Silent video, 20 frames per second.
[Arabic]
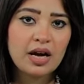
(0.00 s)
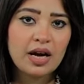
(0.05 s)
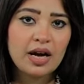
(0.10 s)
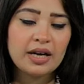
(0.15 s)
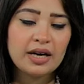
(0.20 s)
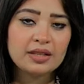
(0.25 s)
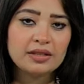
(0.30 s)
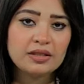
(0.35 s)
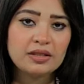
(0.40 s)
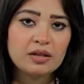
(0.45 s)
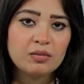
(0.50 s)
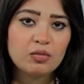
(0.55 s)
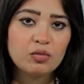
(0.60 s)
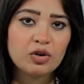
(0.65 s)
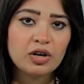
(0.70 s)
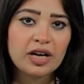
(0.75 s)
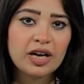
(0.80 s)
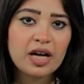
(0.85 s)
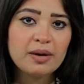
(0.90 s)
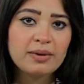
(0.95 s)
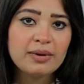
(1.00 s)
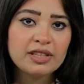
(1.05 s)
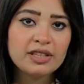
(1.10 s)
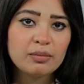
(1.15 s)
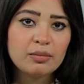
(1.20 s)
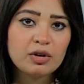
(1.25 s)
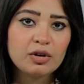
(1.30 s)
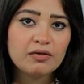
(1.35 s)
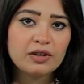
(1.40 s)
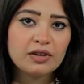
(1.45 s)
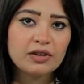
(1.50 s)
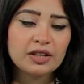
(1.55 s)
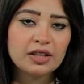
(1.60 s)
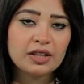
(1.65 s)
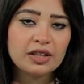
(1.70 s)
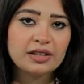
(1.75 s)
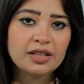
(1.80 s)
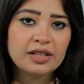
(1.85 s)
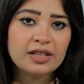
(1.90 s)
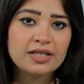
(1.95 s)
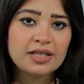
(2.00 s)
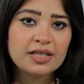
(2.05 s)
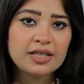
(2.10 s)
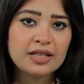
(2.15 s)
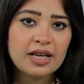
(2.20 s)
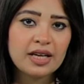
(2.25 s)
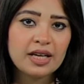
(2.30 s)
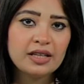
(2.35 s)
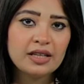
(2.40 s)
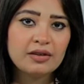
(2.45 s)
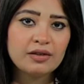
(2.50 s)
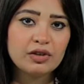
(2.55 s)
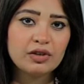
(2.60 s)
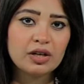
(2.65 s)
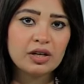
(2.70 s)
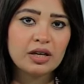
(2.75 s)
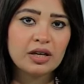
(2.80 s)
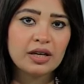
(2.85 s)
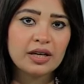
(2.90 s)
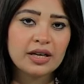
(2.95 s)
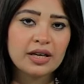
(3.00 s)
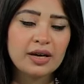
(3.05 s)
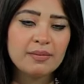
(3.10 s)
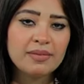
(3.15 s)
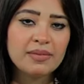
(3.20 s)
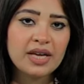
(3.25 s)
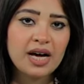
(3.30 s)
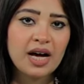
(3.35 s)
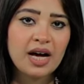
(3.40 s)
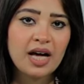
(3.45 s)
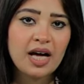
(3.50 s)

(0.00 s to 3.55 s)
التي تمر كما تم رفع درجة الاستعداد لفرق جميع